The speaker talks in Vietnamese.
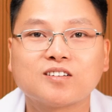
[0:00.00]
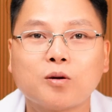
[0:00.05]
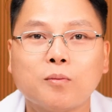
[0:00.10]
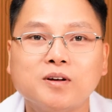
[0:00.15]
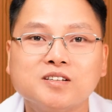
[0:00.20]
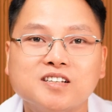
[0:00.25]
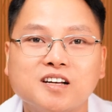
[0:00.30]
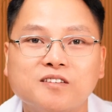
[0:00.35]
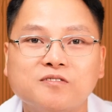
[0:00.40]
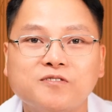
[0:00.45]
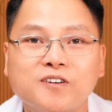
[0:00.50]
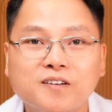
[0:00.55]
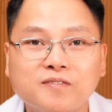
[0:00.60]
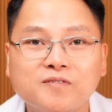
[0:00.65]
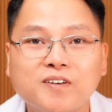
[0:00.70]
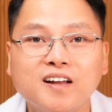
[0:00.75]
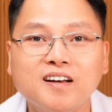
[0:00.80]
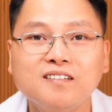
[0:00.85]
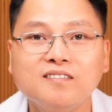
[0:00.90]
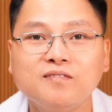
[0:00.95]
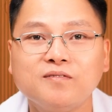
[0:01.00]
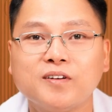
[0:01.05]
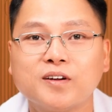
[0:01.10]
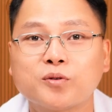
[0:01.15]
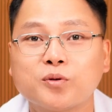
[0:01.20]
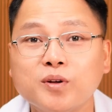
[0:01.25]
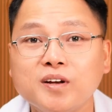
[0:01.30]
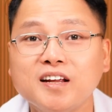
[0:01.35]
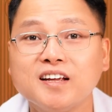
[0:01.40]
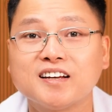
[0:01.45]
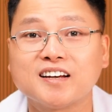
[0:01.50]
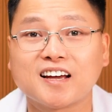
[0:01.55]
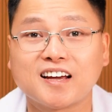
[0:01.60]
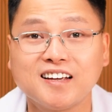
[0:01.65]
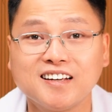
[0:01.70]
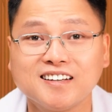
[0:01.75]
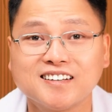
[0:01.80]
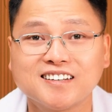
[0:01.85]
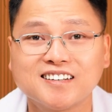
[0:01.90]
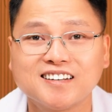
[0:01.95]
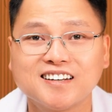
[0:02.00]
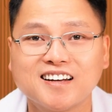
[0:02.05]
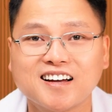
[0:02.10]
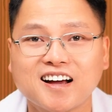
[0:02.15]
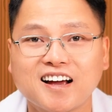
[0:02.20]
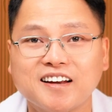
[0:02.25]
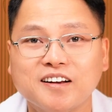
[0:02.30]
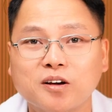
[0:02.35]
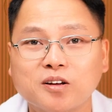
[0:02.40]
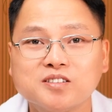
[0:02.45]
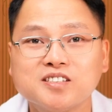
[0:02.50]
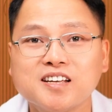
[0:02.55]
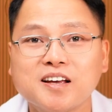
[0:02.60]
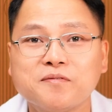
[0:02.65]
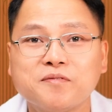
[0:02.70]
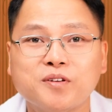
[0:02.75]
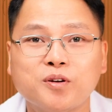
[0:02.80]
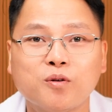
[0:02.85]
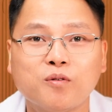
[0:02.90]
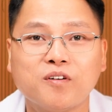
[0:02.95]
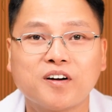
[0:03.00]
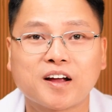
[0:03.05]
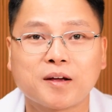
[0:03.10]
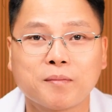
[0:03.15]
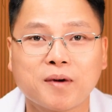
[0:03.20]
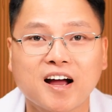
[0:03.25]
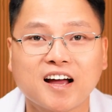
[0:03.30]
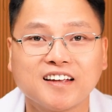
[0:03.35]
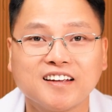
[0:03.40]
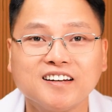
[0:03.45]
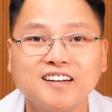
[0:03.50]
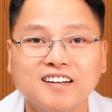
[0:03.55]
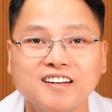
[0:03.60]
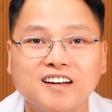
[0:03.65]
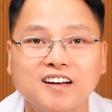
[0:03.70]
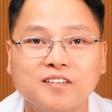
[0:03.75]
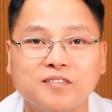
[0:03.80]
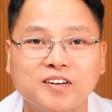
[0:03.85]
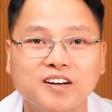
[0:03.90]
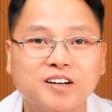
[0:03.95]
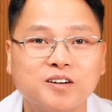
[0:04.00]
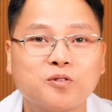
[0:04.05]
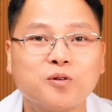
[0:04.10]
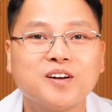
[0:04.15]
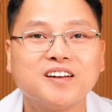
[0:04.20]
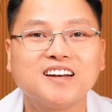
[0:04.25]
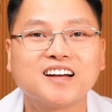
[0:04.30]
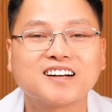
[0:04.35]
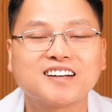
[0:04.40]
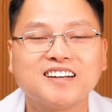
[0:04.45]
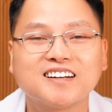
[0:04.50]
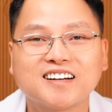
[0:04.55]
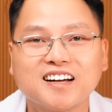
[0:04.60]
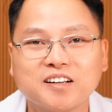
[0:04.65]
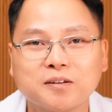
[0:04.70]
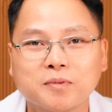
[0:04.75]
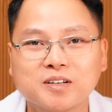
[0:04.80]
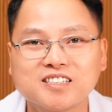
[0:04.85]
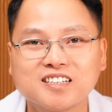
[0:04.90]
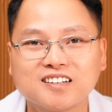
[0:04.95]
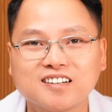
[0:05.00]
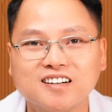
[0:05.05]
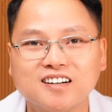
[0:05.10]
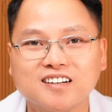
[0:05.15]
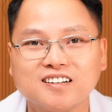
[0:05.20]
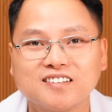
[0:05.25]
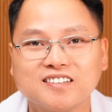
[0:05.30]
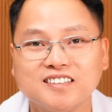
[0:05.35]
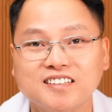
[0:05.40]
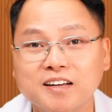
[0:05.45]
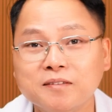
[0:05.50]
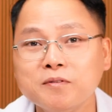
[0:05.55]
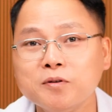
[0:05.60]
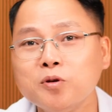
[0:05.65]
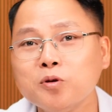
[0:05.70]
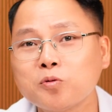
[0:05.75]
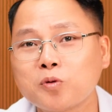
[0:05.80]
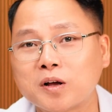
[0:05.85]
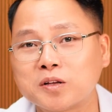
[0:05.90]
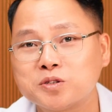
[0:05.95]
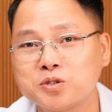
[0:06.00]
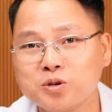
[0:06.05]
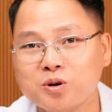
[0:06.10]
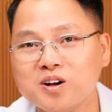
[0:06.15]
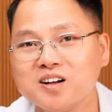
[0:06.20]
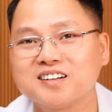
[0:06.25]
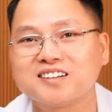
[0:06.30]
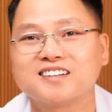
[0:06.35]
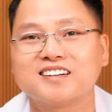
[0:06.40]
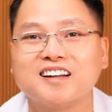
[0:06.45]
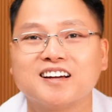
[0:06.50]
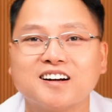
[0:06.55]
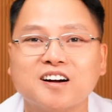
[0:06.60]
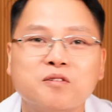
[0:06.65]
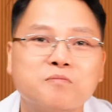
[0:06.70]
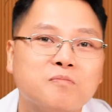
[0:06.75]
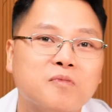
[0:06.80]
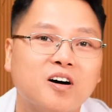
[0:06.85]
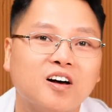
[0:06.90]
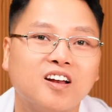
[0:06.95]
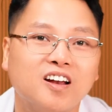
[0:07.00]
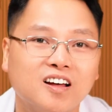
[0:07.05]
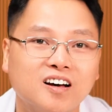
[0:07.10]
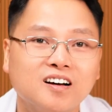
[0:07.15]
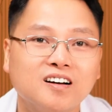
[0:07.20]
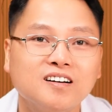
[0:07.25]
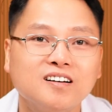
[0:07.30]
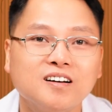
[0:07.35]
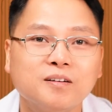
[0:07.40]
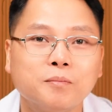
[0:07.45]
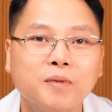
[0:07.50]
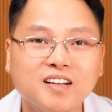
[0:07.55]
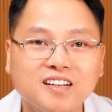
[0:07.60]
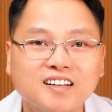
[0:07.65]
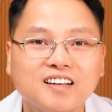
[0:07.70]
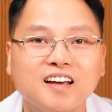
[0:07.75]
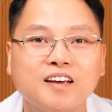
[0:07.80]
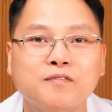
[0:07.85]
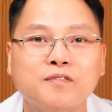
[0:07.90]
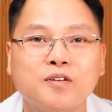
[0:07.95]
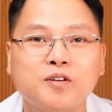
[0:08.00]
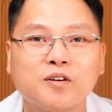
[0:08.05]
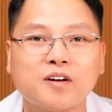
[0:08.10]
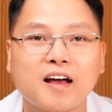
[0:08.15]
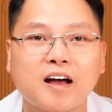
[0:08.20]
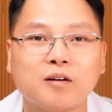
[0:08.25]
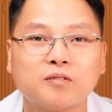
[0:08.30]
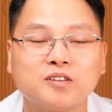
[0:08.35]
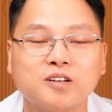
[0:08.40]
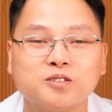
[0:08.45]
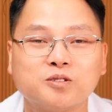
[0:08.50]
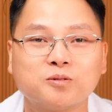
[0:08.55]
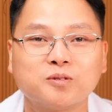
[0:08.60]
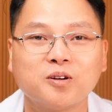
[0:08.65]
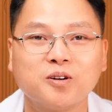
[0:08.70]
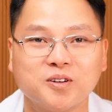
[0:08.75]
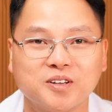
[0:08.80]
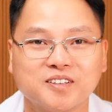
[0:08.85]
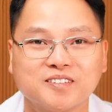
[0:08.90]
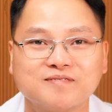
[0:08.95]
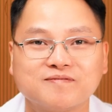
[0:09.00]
có bao giờ phân vân về quyết định này Hãy đón xem video vào ngày mai nhé. Và đừng quên đăng ký kênh Bác sĩ Cường, nhấn vào nút quả chuông để không bỏ lỡ bất kỳ video nào từ chúng tôi.